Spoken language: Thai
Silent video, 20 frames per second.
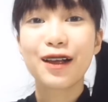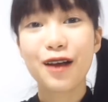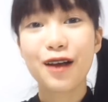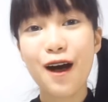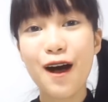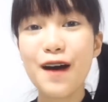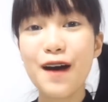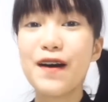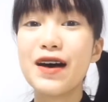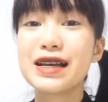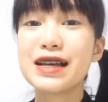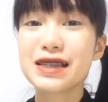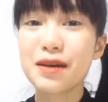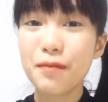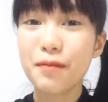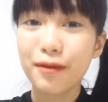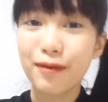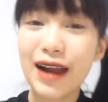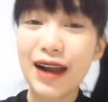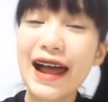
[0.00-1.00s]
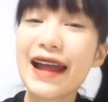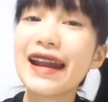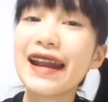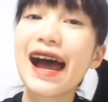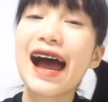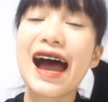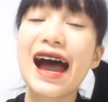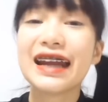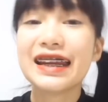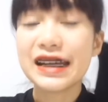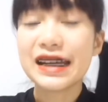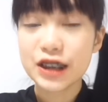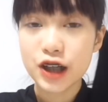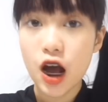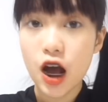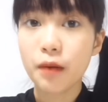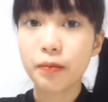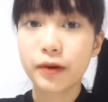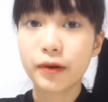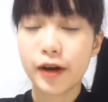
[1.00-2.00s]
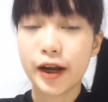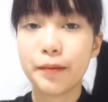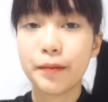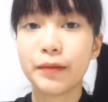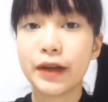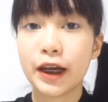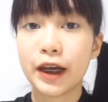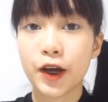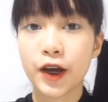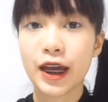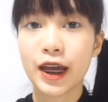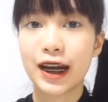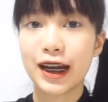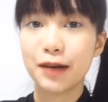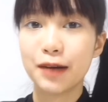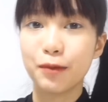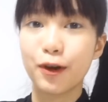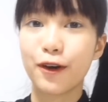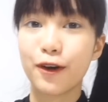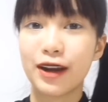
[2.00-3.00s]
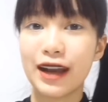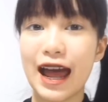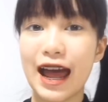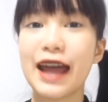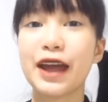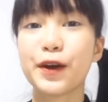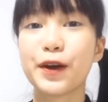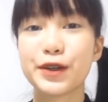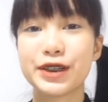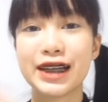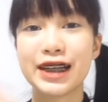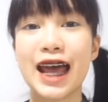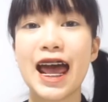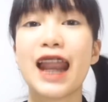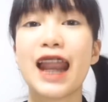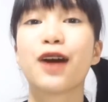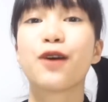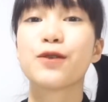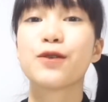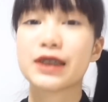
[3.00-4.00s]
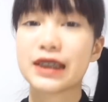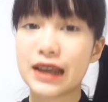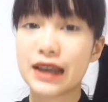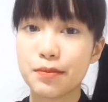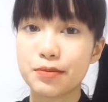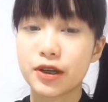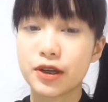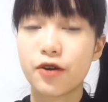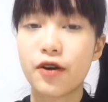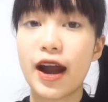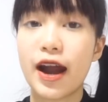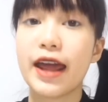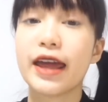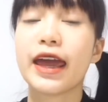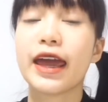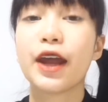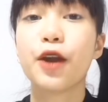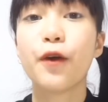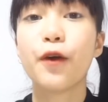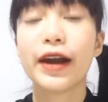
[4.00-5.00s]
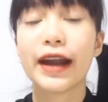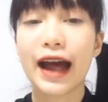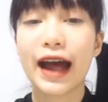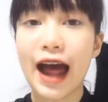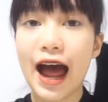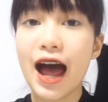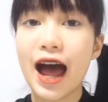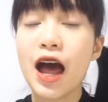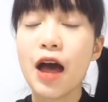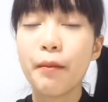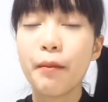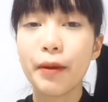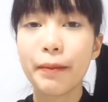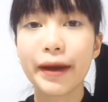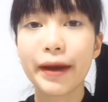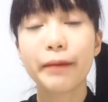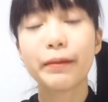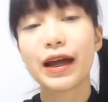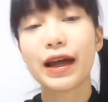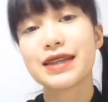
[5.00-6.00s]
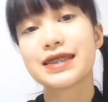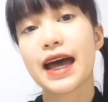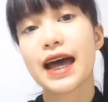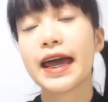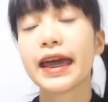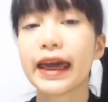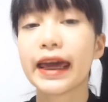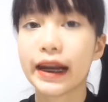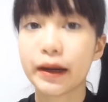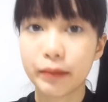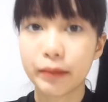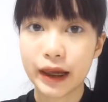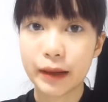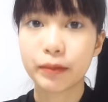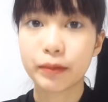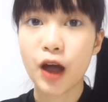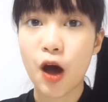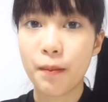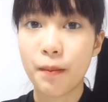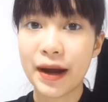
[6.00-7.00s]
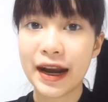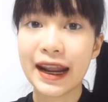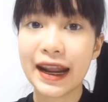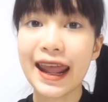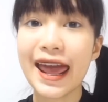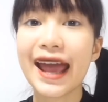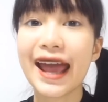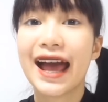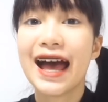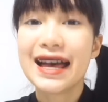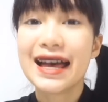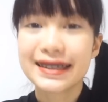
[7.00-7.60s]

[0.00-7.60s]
ก็สำหรับใครนะคะที่ชอบคลิปนี้ก็อย่าลืมกดไลค์กดแชร์และกด subscribe เกด้วยนะคะเพื่อเป็นกำลังใจให้เกทำคลิปต่อไปนั่นเอง